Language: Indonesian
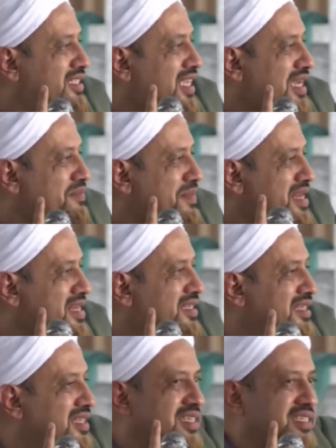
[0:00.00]
di
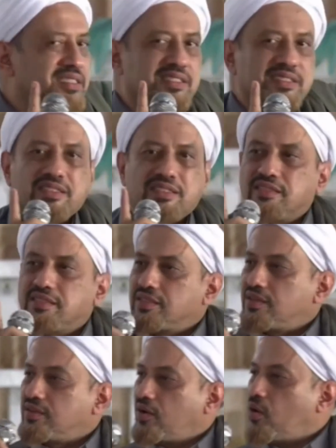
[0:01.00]
zaman
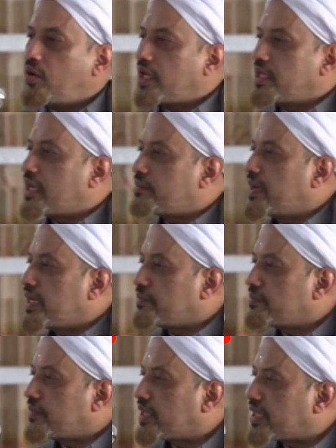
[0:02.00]
orang yang paling
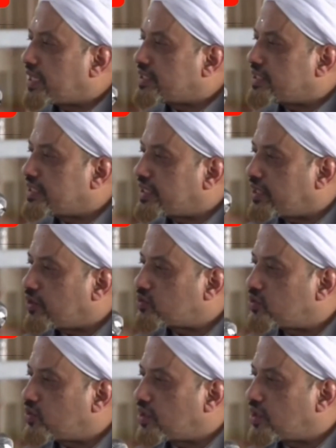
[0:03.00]
mereka cintai
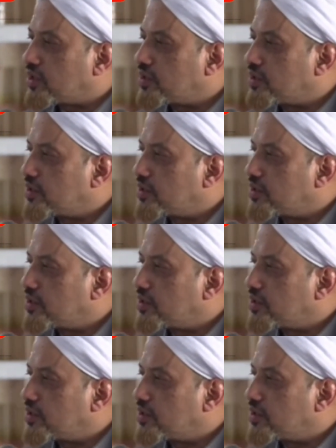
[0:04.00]
Rasulullah.